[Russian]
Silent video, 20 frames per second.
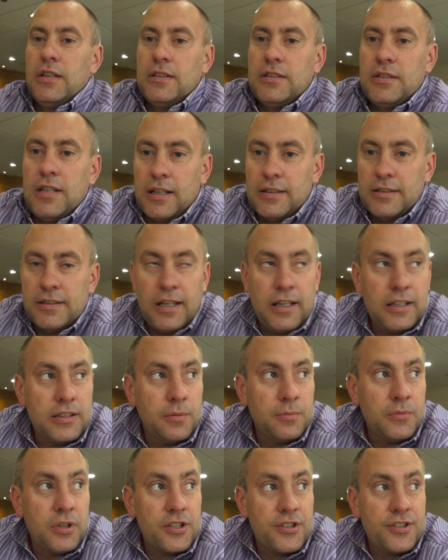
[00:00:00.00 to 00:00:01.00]
Так, на
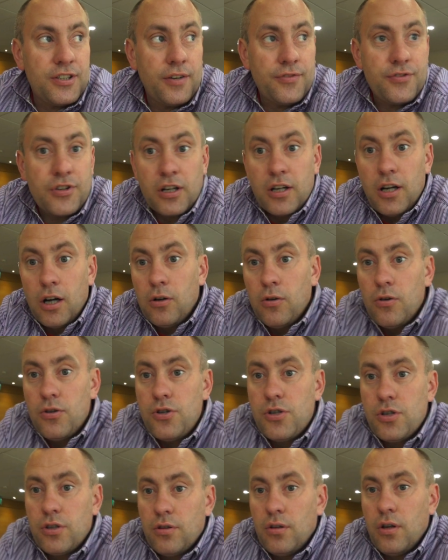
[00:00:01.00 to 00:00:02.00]
этом наш завтрак
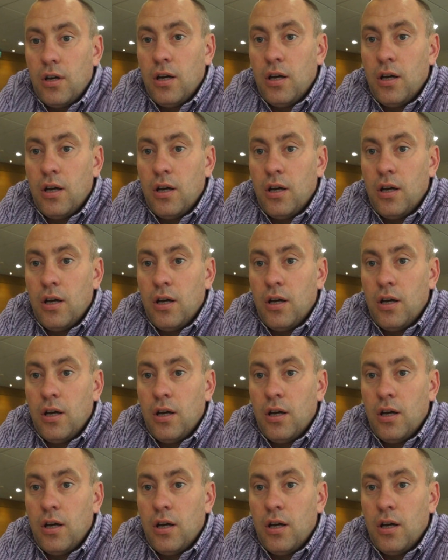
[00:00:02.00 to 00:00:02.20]
окончен.